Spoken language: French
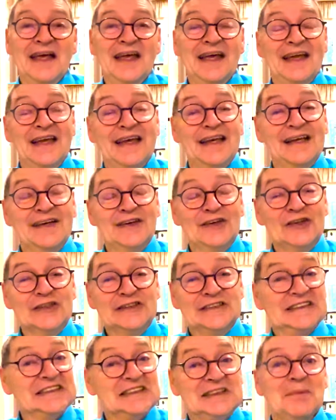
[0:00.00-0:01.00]
Et
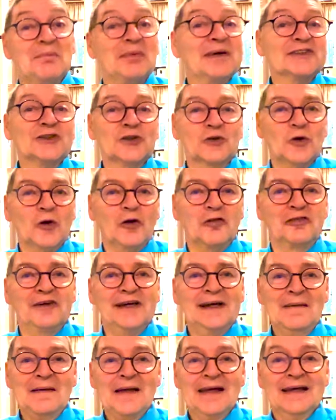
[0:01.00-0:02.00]
si ce n'est pas encore
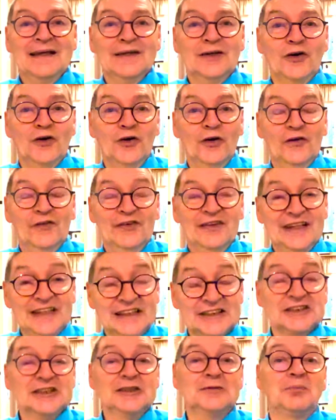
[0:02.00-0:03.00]
fait, euh,
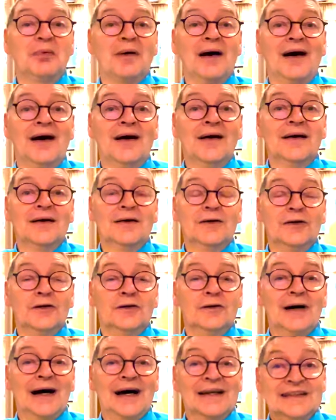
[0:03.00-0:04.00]
n'hésite pas
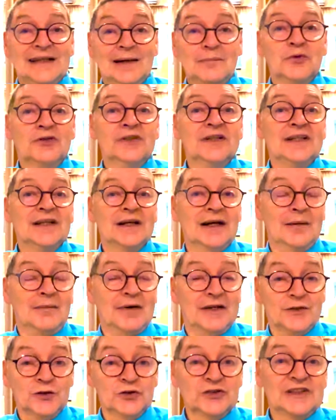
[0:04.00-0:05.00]
euh, à t'abonner à
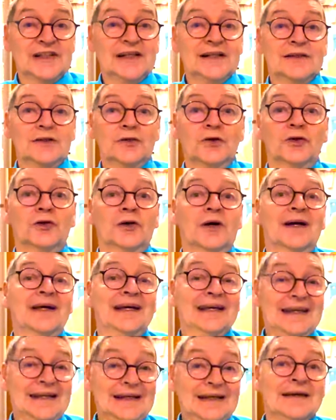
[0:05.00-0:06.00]
ma newsletter
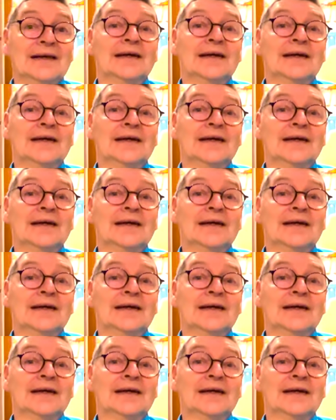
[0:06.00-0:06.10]
et